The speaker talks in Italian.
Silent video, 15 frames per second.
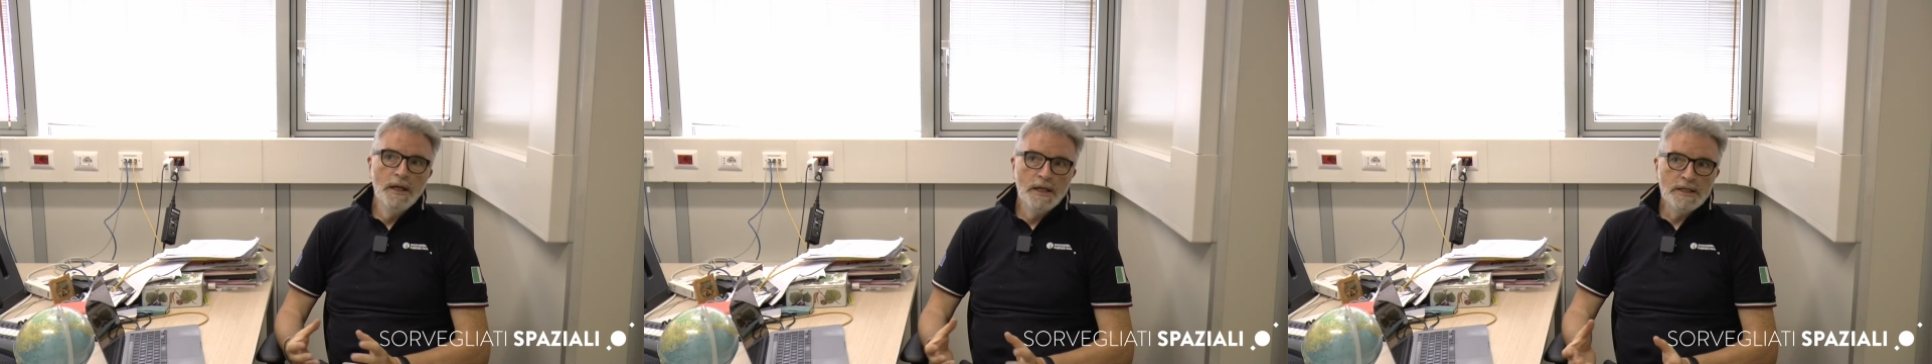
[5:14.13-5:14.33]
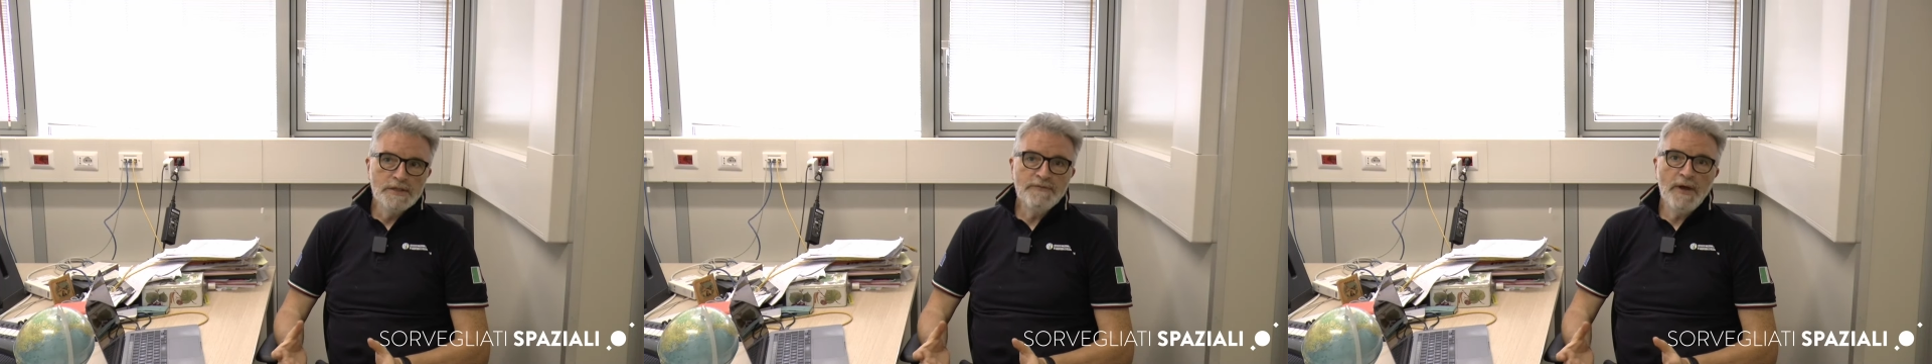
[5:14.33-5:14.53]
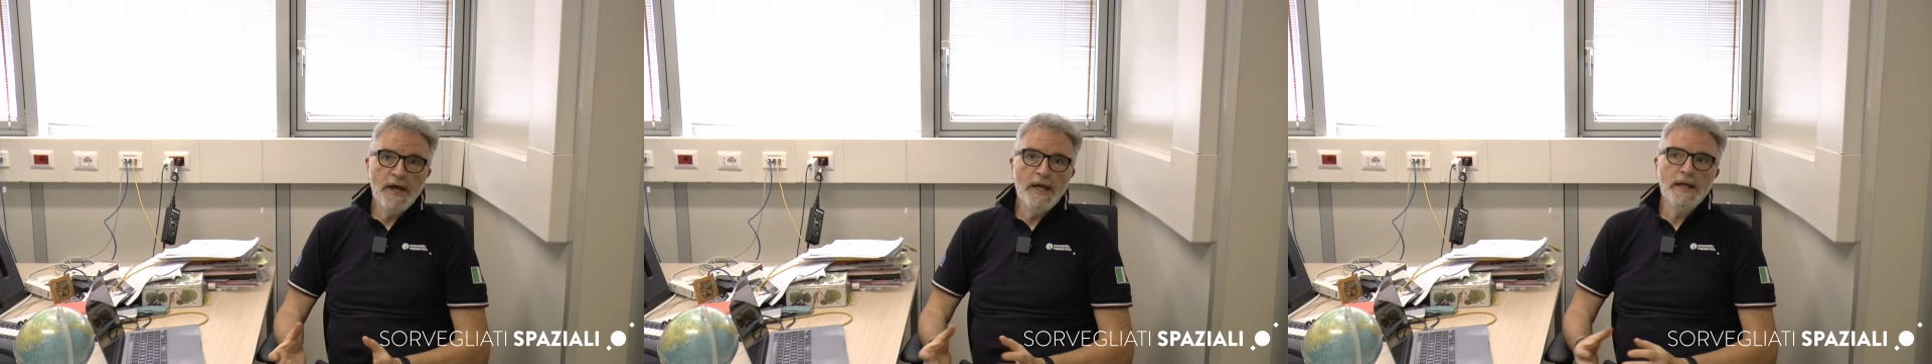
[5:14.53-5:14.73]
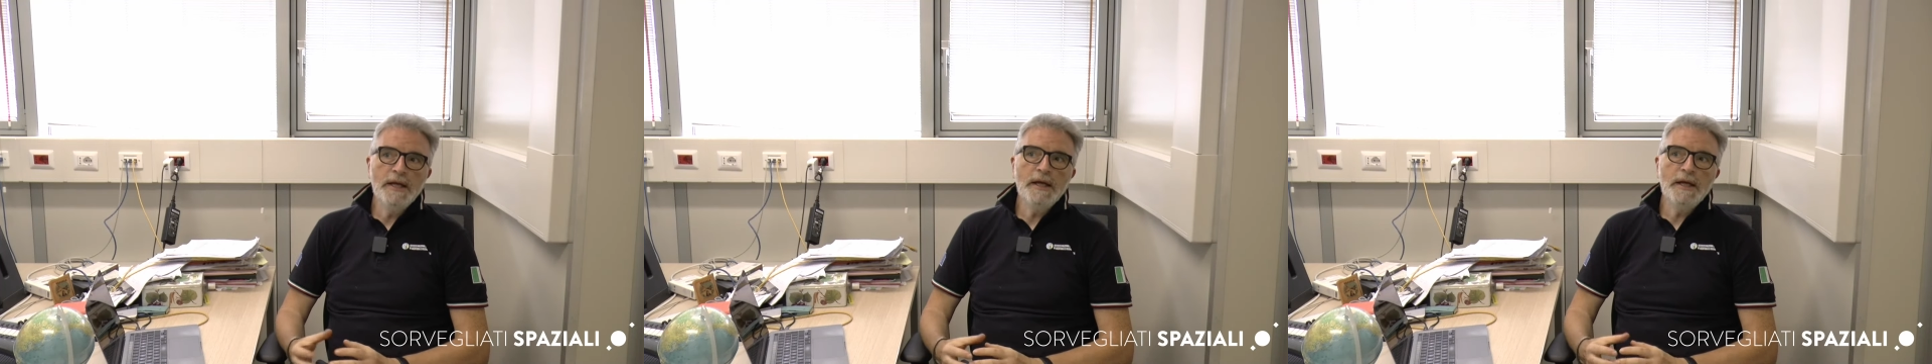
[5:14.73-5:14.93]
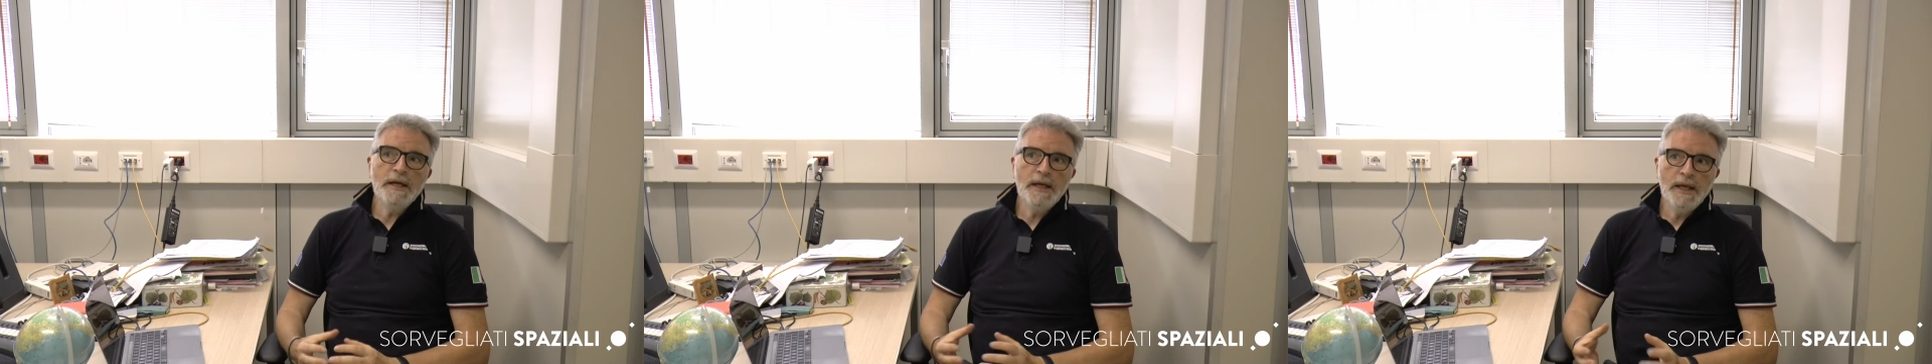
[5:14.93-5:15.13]

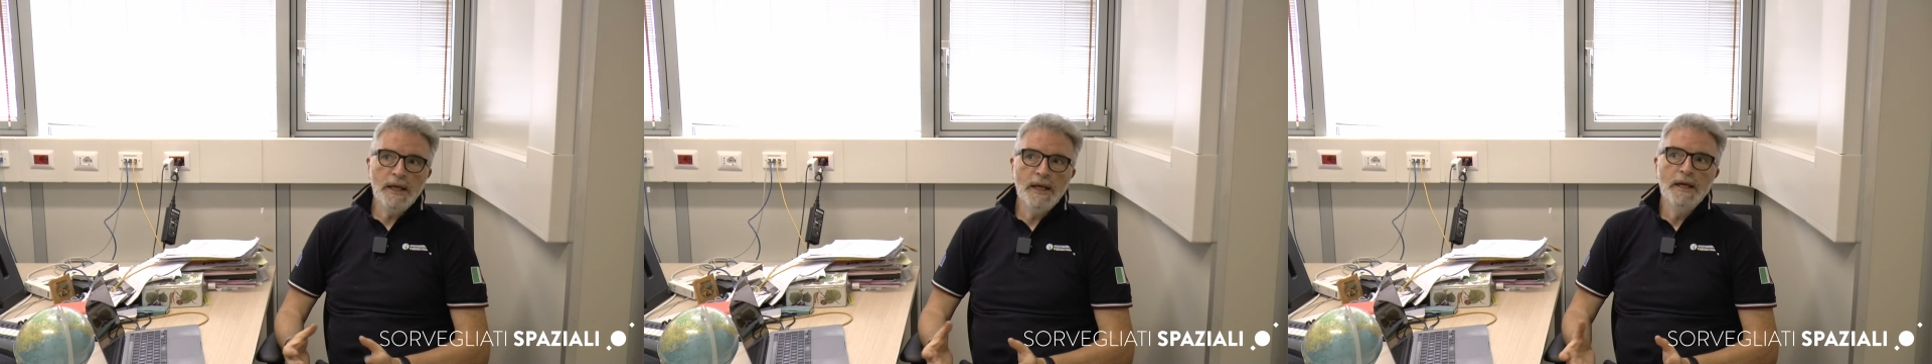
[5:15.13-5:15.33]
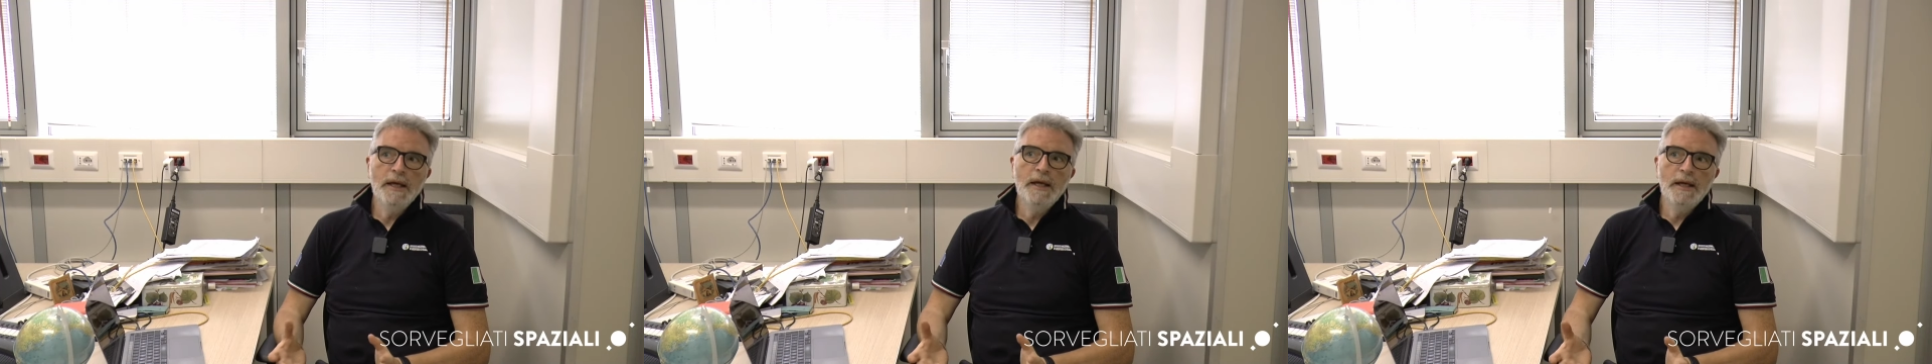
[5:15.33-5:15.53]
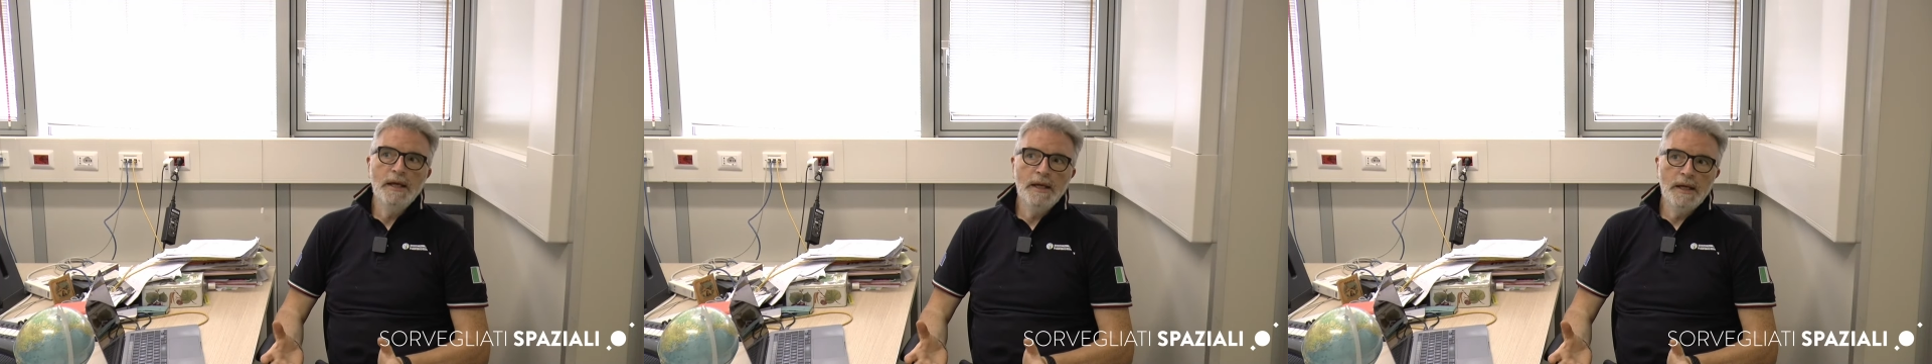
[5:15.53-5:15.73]
sferica che